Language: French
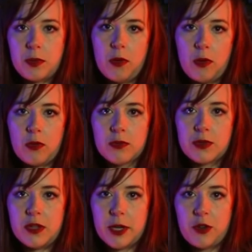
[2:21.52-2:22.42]
on prend en
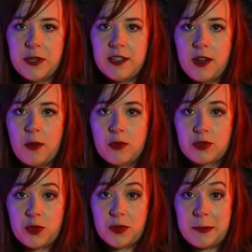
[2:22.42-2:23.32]
compte que les macropina
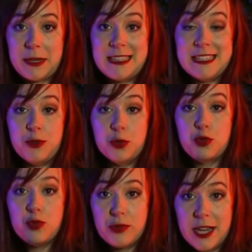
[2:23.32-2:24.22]
ont ce que l'on appelle des yeux
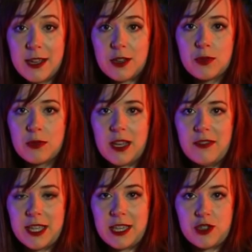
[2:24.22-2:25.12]
tubulaires, donc
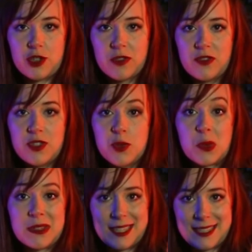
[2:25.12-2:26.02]
avec un champ de
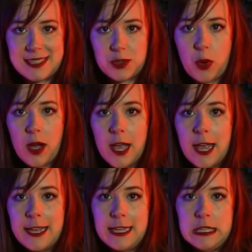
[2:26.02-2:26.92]
vision très étroit,
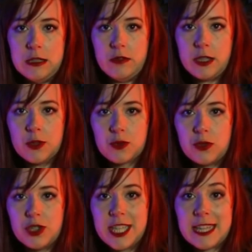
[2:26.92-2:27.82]
il devrait en
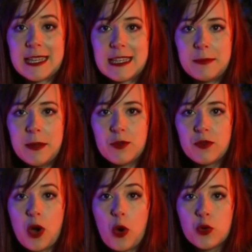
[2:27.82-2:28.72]
toute logique être incapable
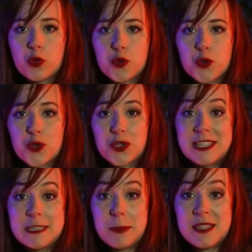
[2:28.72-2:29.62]
de voir autre chose que
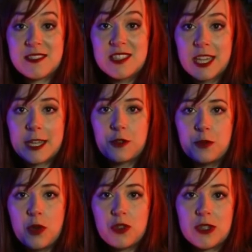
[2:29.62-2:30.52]
ce qui se passe
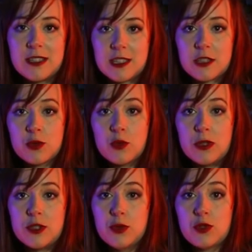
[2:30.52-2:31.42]
directement dans la direction
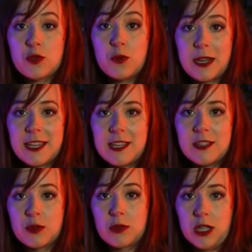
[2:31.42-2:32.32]
où les yeux sont
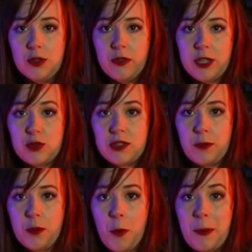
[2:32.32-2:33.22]
braqués, donc ils devraient tout
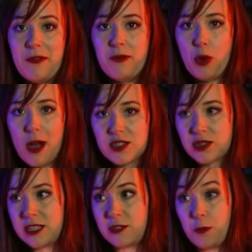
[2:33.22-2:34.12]
simplement pas voir
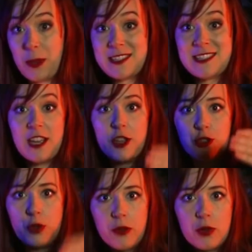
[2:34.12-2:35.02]
ce qu'il se passe
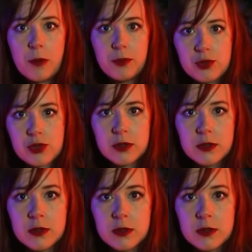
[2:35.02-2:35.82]
devant leur bouche.